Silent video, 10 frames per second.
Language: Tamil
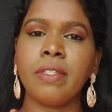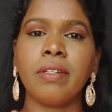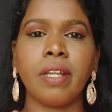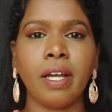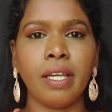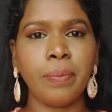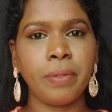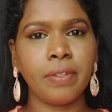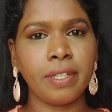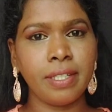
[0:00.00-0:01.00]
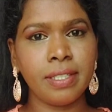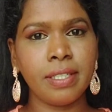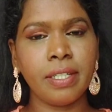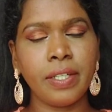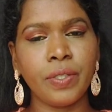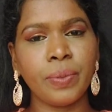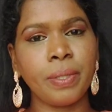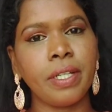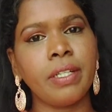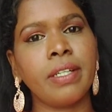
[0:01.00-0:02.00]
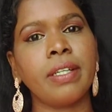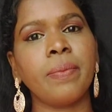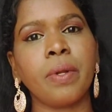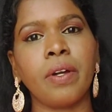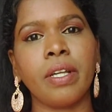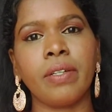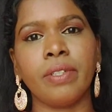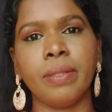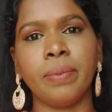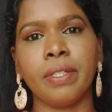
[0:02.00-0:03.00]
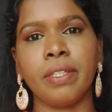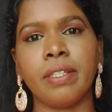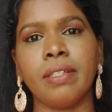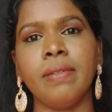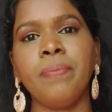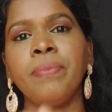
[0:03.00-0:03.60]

ஸோ நான் இப்போ ரீசெண்டாக யூஸ் பண்ணிட்டு இருக்கிற ப்ராடக்ட் வந்து பார்த்தீங்கன்னா